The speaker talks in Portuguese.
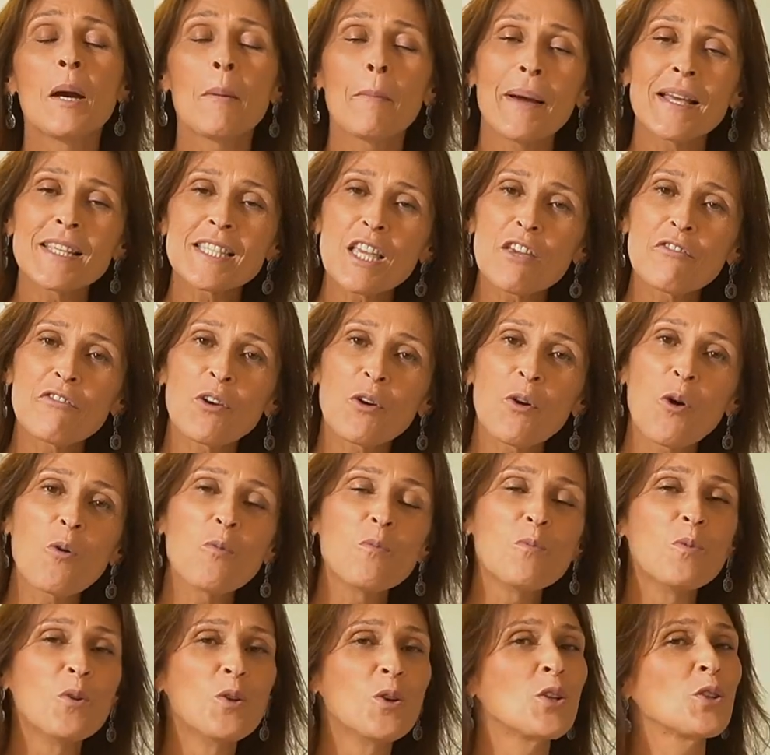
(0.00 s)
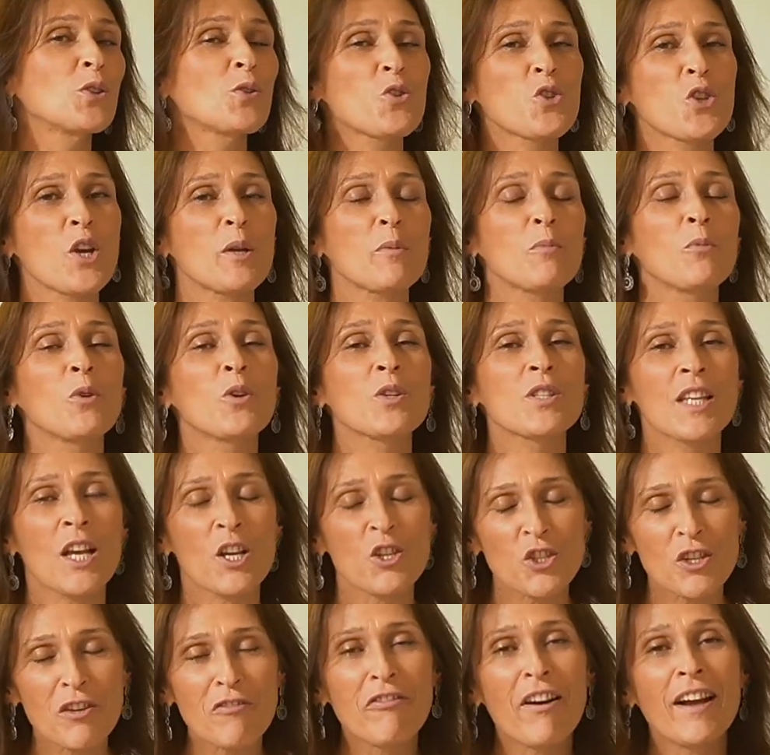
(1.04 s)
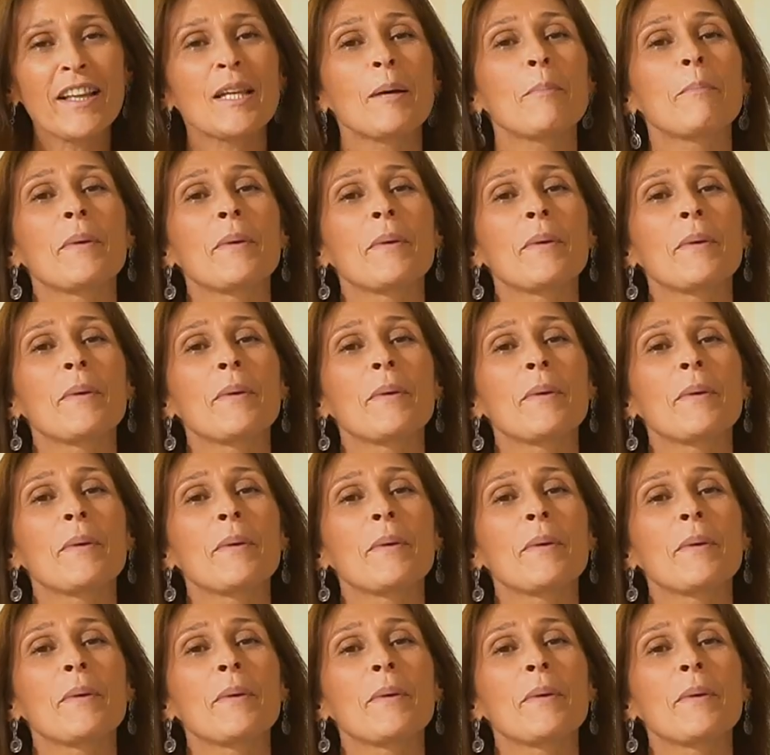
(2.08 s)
mas que ficou muito charmoso e acho que vale